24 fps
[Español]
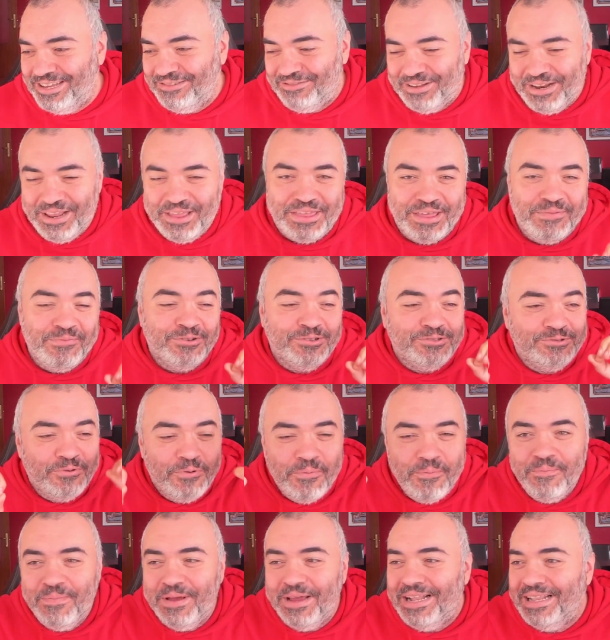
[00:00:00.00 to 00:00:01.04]
utilicemos
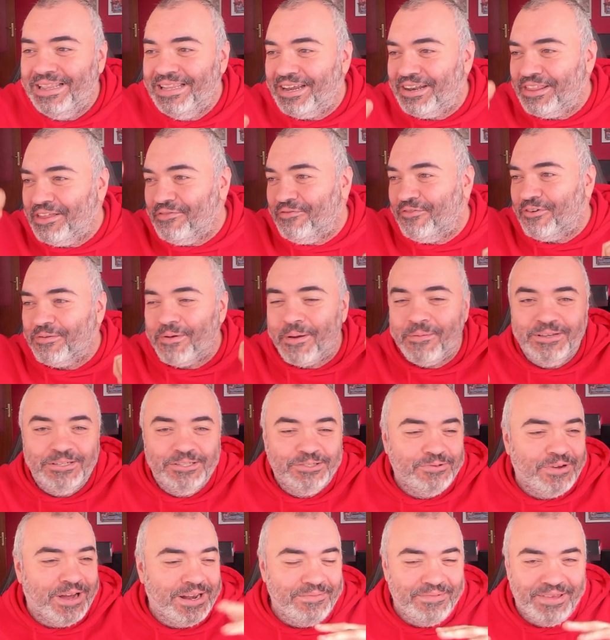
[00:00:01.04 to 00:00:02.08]
un builder de forma
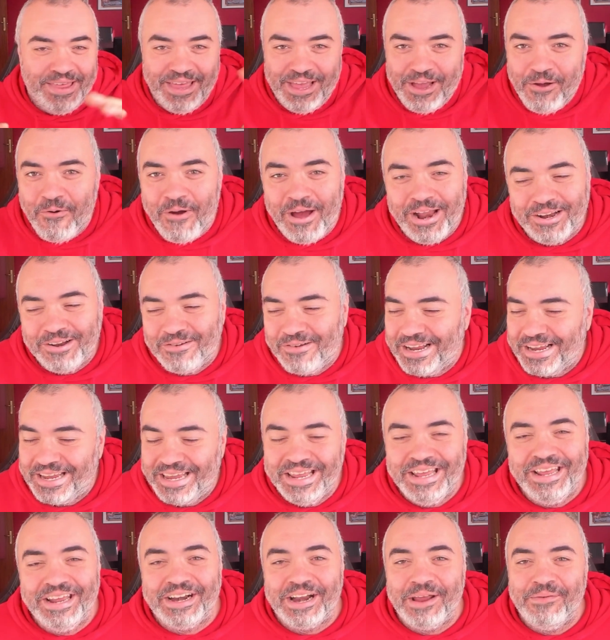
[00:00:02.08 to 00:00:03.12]
visual, me da igual,
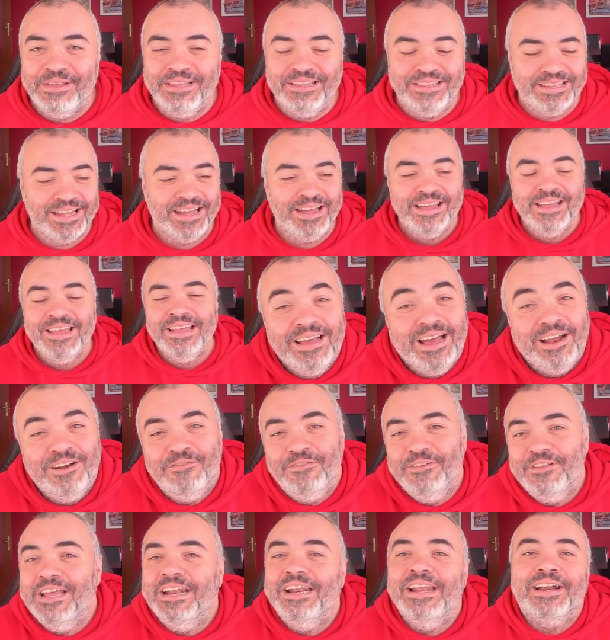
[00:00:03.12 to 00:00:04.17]
cualquier herramienta, al
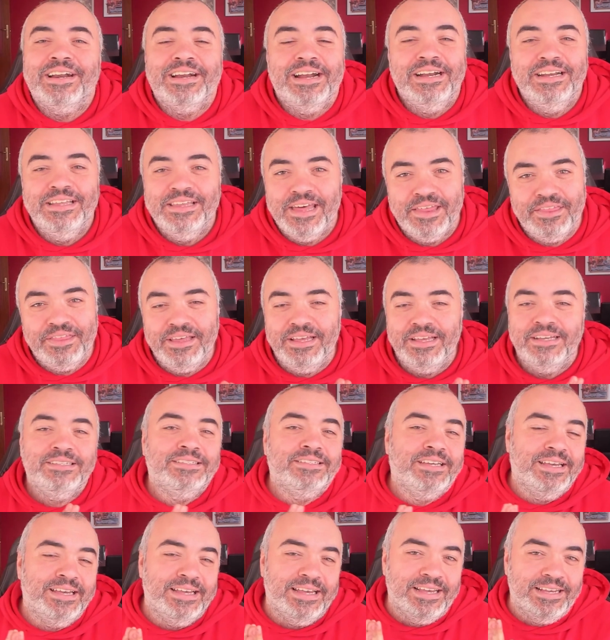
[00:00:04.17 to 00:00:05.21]
final la realidad es
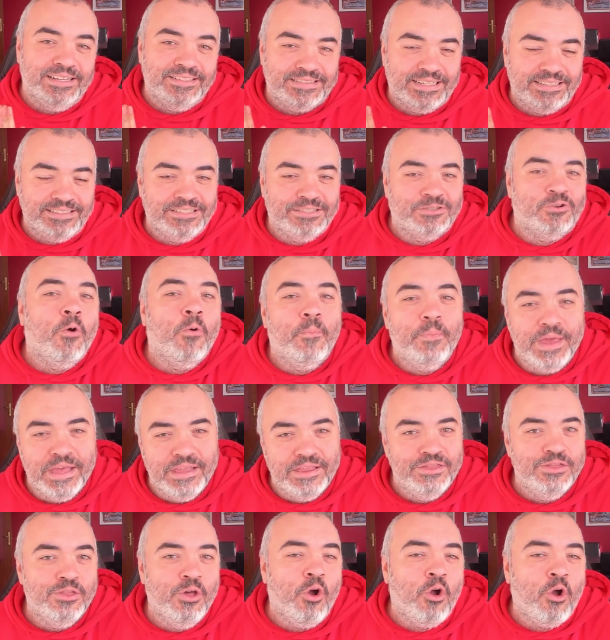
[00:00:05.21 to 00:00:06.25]
que estás
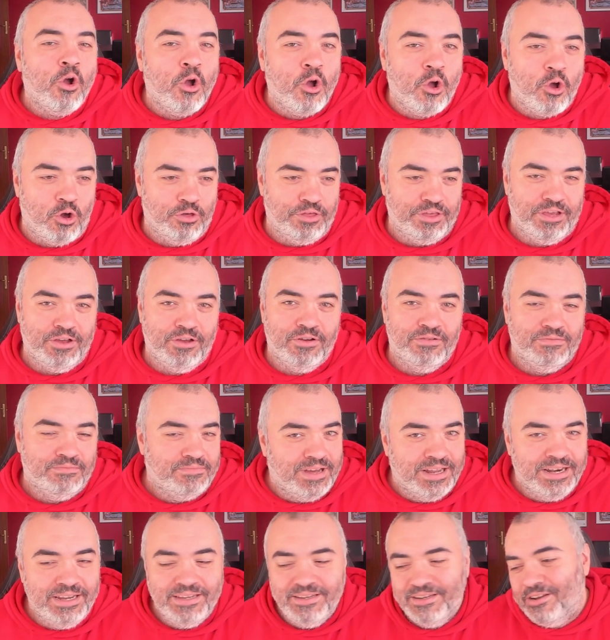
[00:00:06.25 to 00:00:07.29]
escupiendo código,
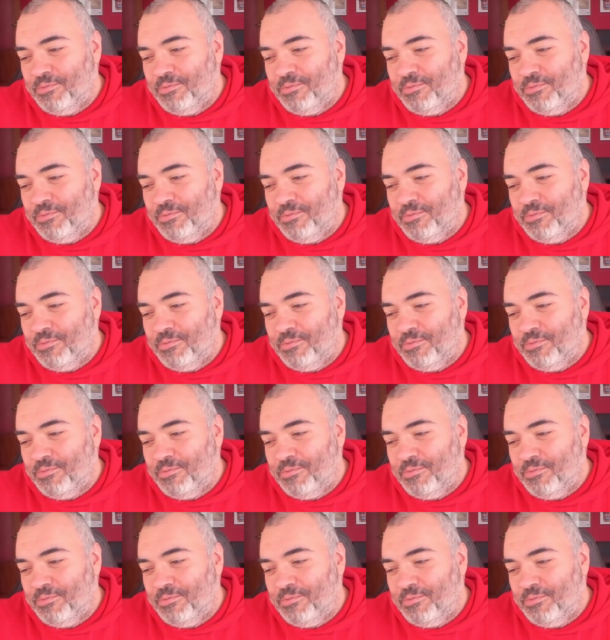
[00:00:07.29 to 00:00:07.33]
¿vale?